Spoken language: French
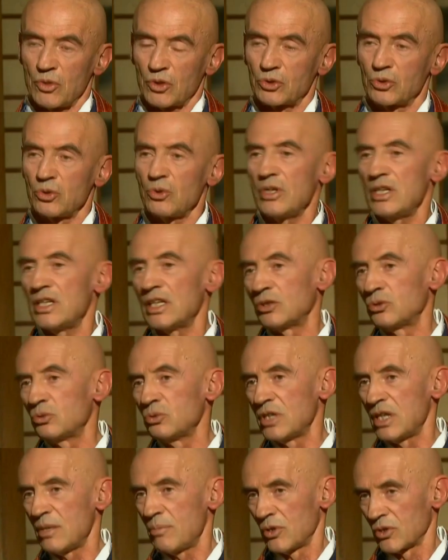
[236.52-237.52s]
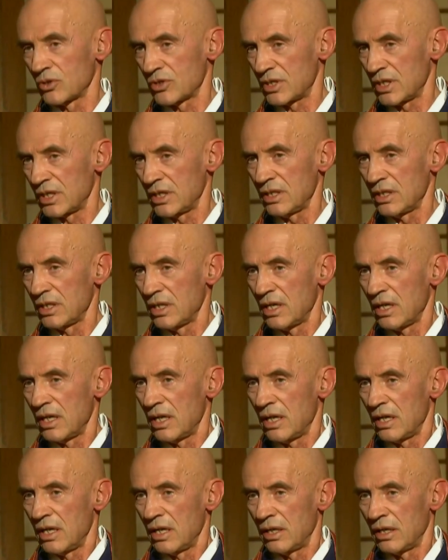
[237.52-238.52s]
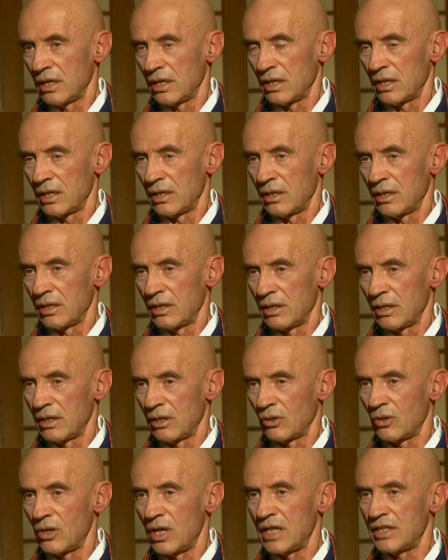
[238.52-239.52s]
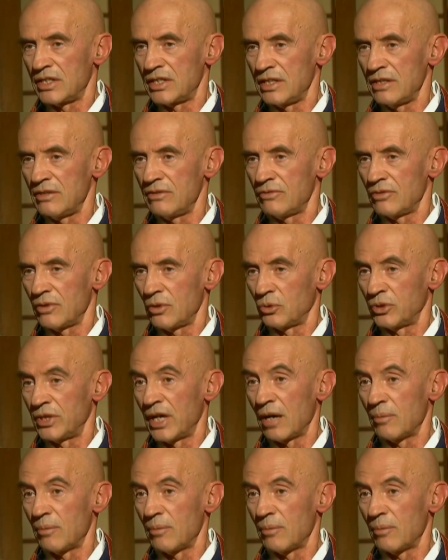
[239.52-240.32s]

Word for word: mentaux, il y a toutes les pensées relatives au